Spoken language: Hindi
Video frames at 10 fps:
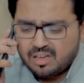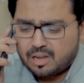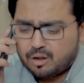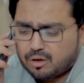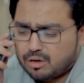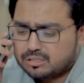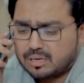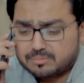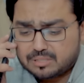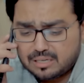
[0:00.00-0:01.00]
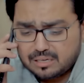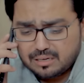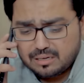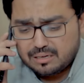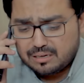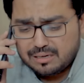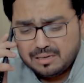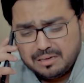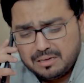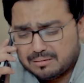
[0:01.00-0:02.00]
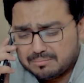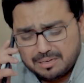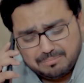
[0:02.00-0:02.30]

हेलो शमसी भाई